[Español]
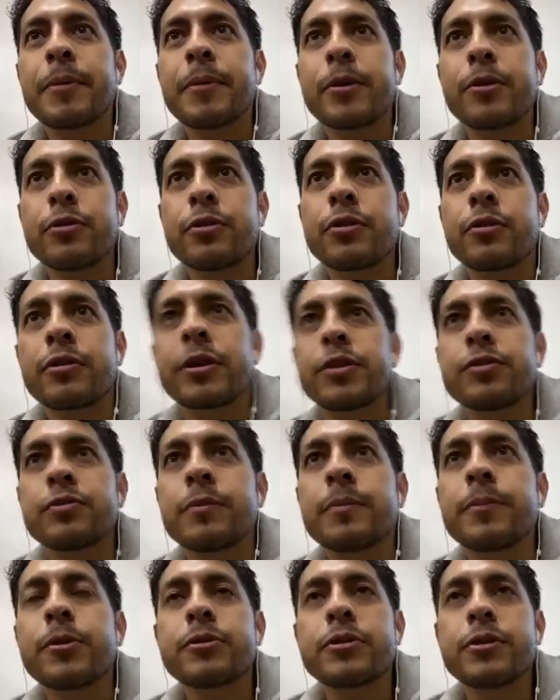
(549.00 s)
yo creo que es un
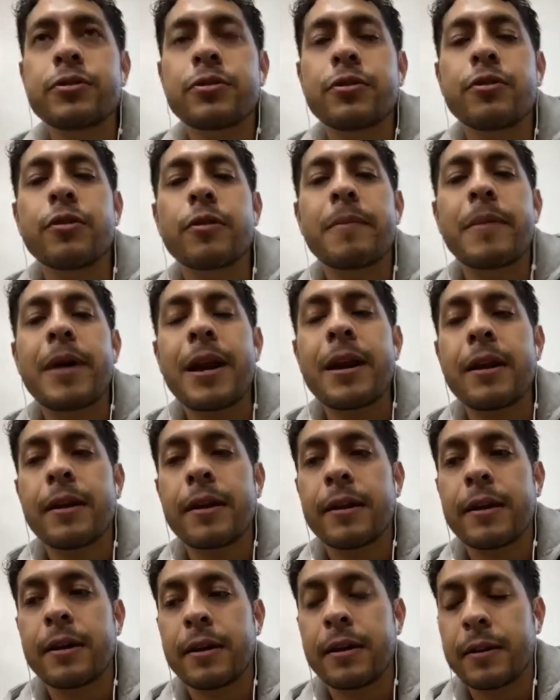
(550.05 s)
proceso normal.
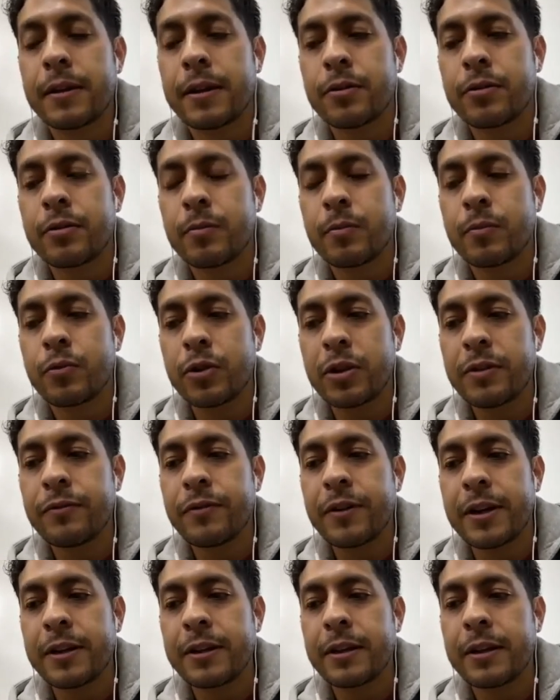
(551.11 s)
Eh, digo muy
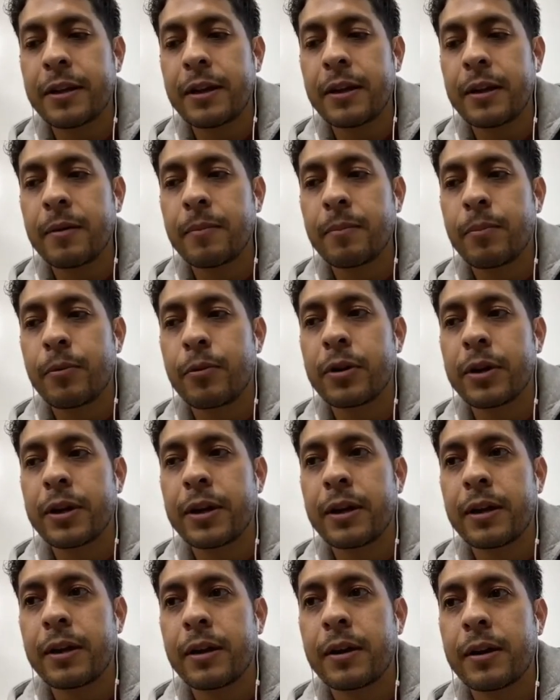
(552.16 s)
diferente
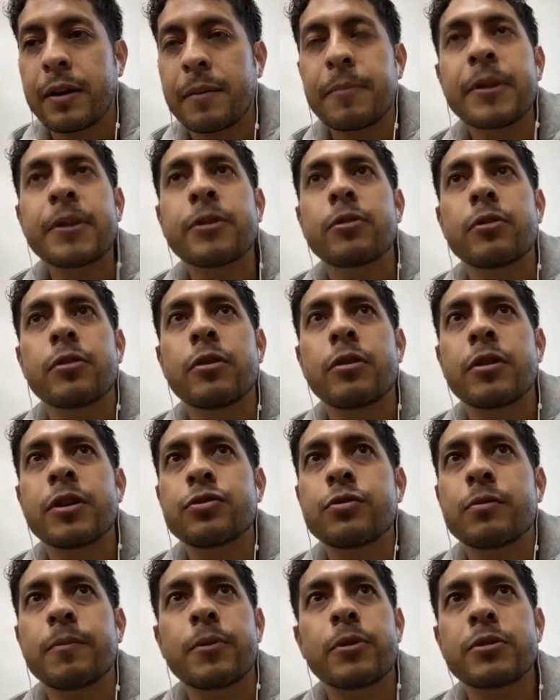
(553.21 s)
porque, repito, no es
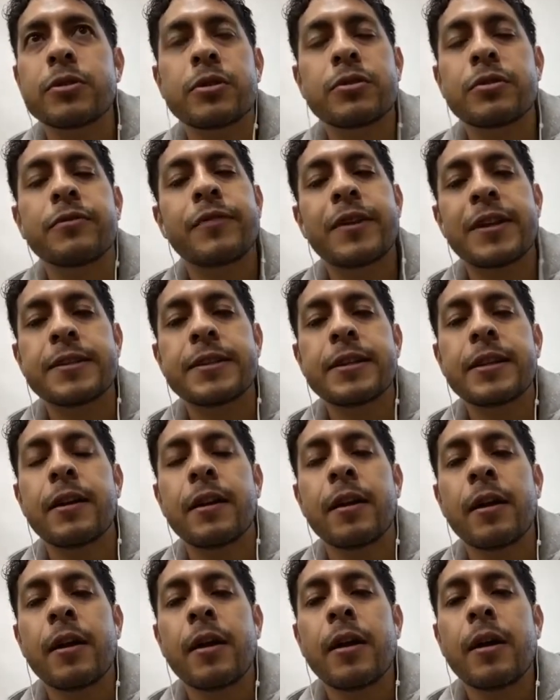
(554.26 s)
un proceso fácil
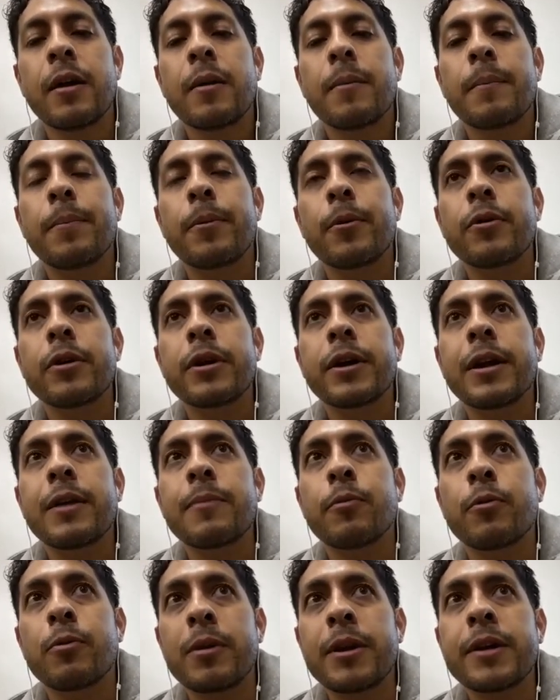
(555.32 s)
porque el
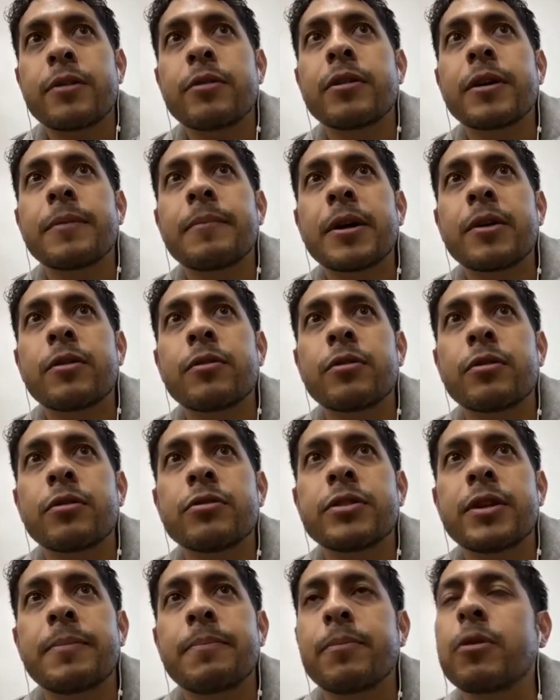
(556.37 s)
público que me
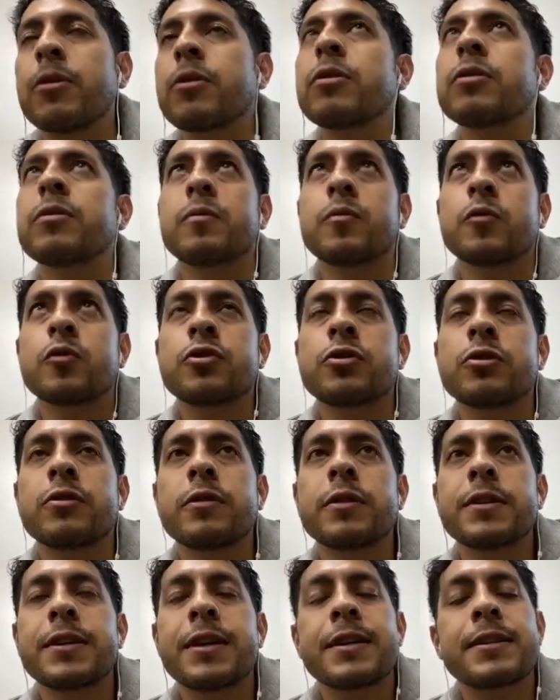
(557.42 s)
conoce, poco o mucho,
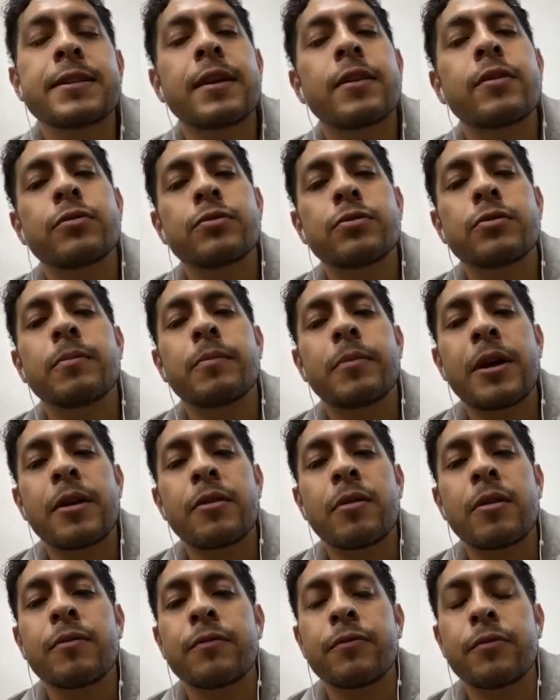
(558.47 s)
ya está acostumbrado a
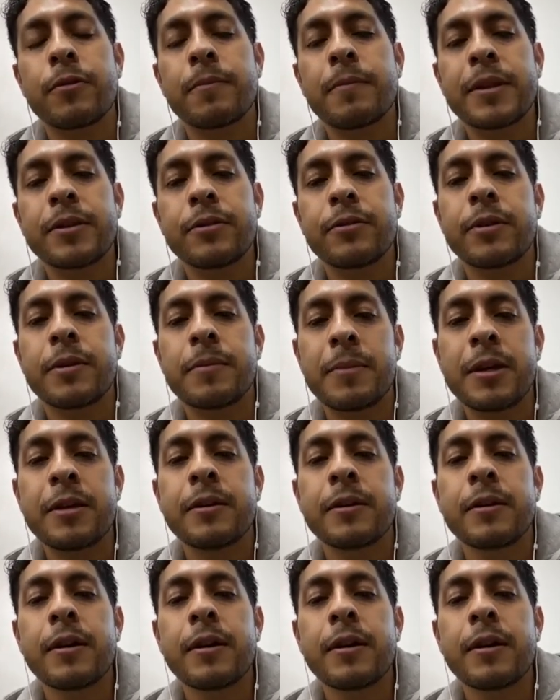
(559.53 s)
un formato de mí.